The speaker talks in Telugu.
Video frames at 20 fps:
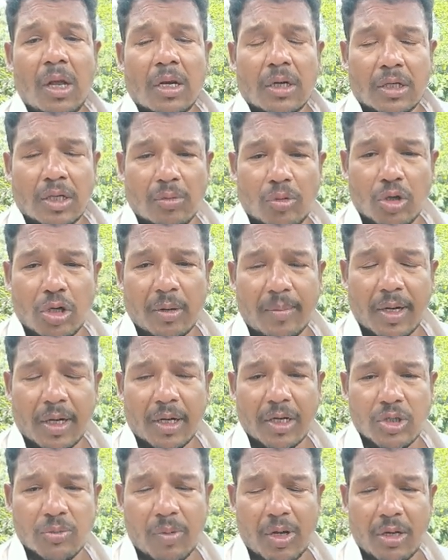టమాటా
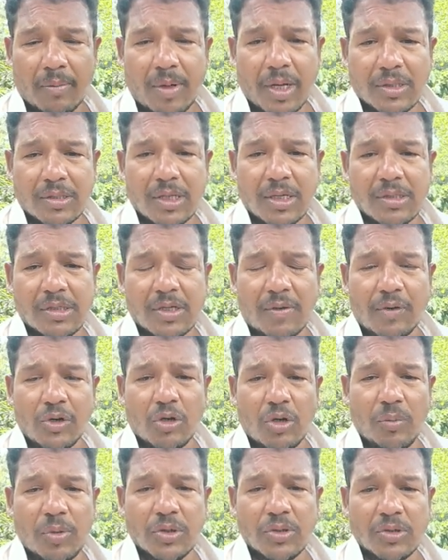మార్కెట్ స్మాల్ బాక్స్
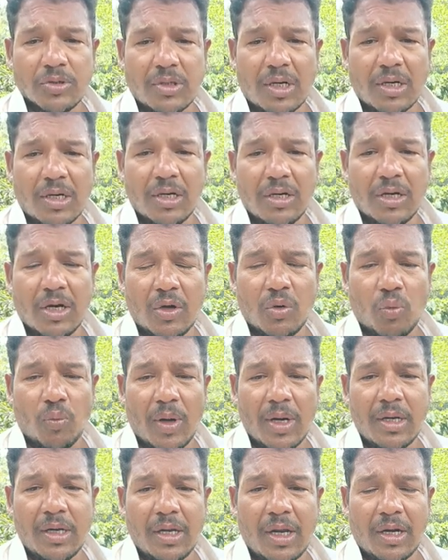సెవెంటీ రూపీస్ స్టార్టింగ్ రేట్
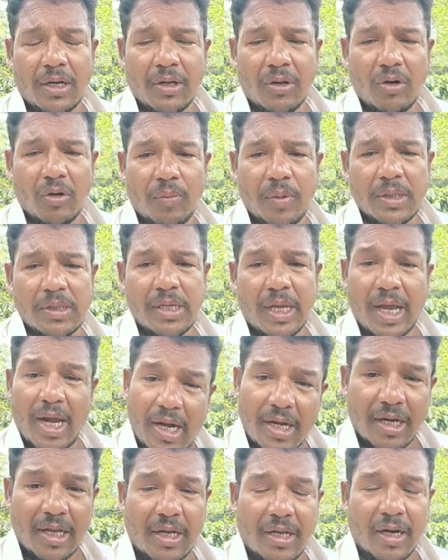వన్ ఎయిటీ రూపీస్
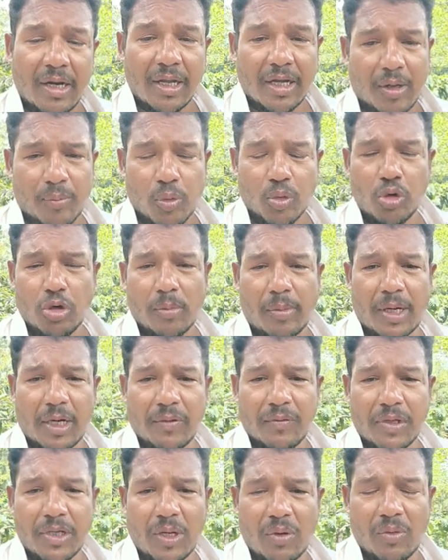ఎండింగ్ రేట్ ఇక పుగులూరు
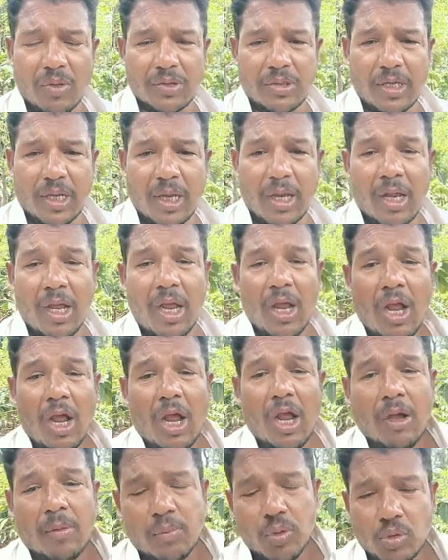మార్కెట్ విషయానికి వస్తే
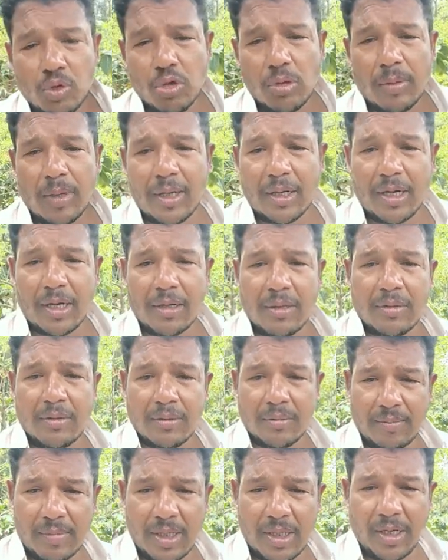పుగులూరు మార్కెట్
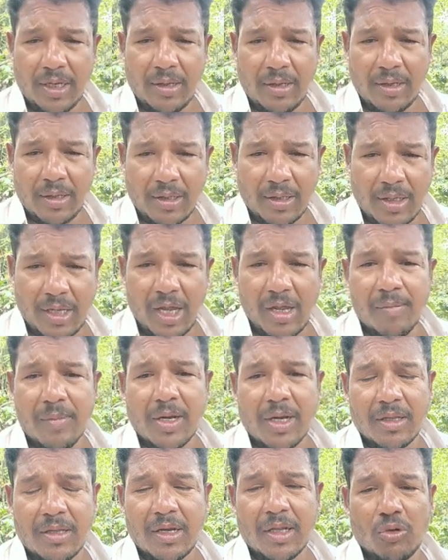మండి
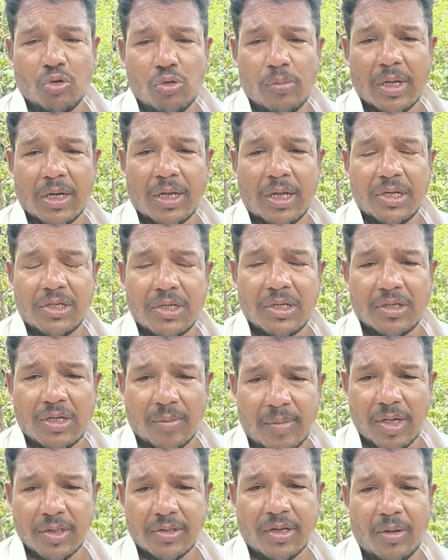కేఎంఆర్ అధినేత కుమార్ గారు ఇచ్చిన
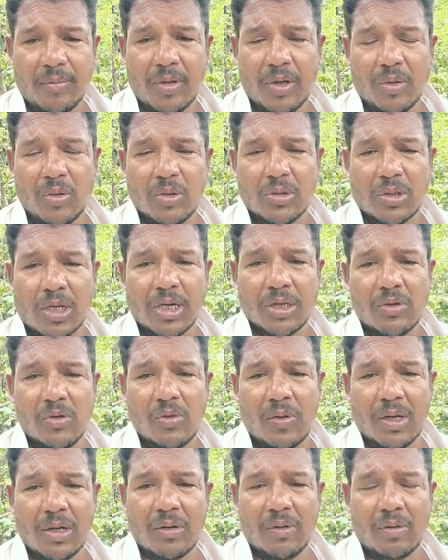సమాచారం మేరకు తటకం
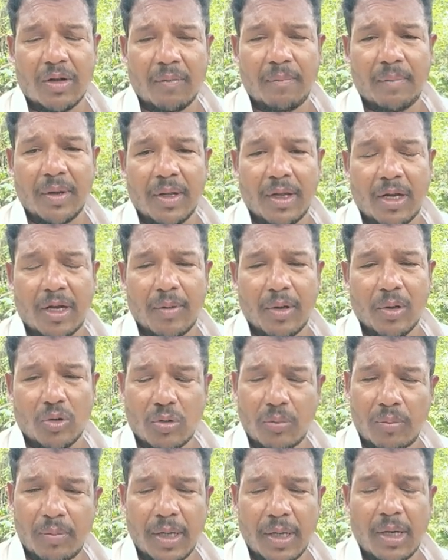క్వాలిటీలు డెబ్బై ఎనభై
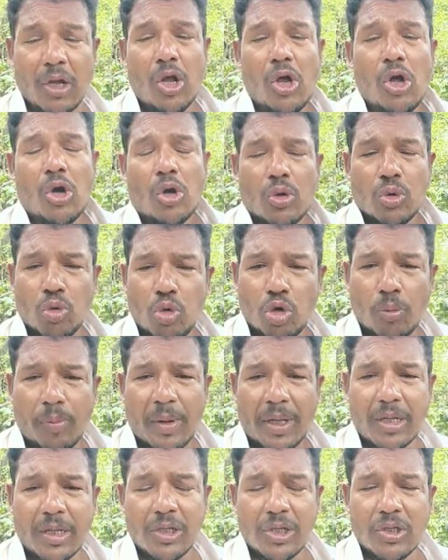తొంభై నూరు
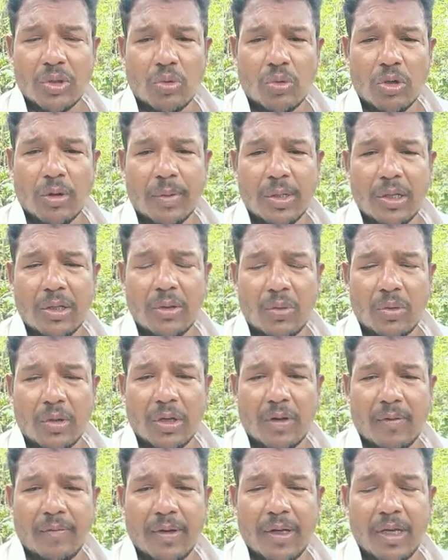రూపాయల దగ్గర నుంచి నూట పది నూట ఇరవై